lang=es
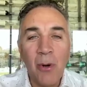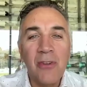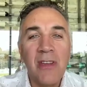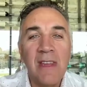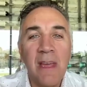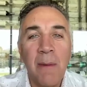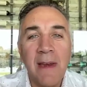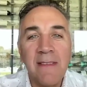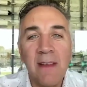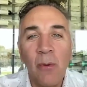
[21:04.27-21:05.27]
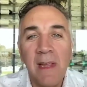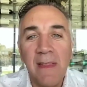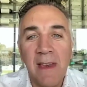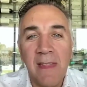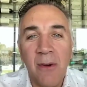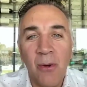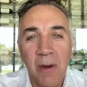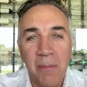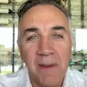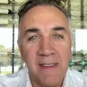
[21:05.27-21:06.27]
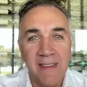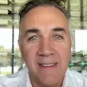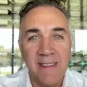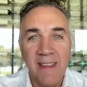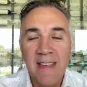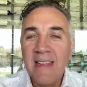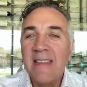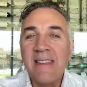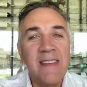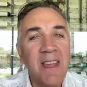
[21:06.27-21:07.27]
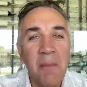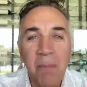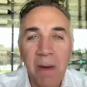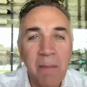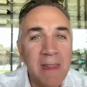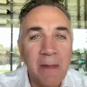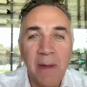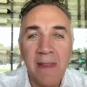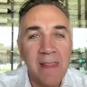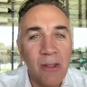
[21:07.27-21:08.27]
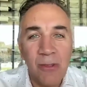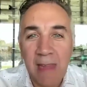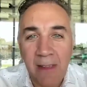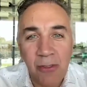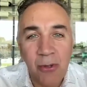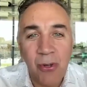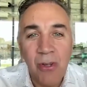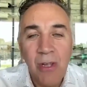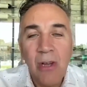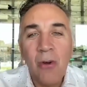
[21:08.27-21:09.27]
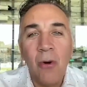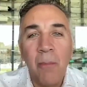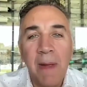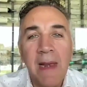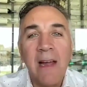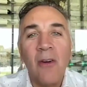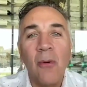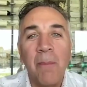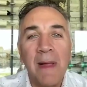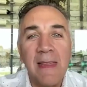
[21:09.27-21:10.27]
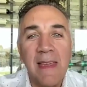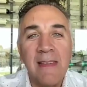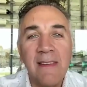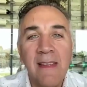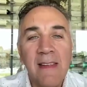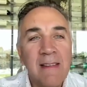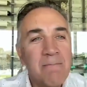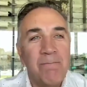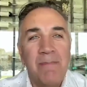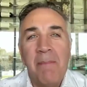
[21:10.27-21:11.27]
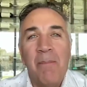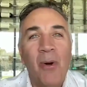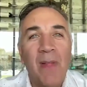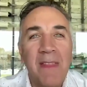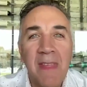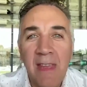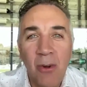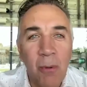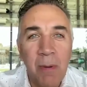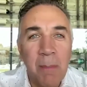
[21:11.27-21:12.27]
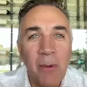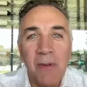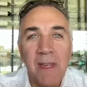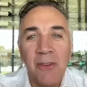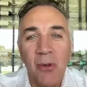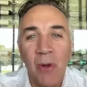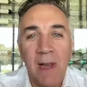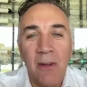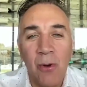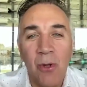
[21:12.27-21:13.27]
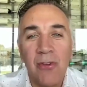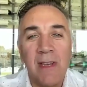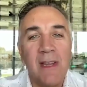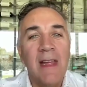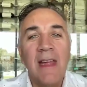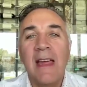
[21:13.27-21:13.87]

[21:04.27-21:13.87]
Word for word: por llevarse a un líder de Royal Prestige. Siempre me he divertido tanto con ver las compañías. Les puedo dar diez nombres, pero ustedes todos las conocen.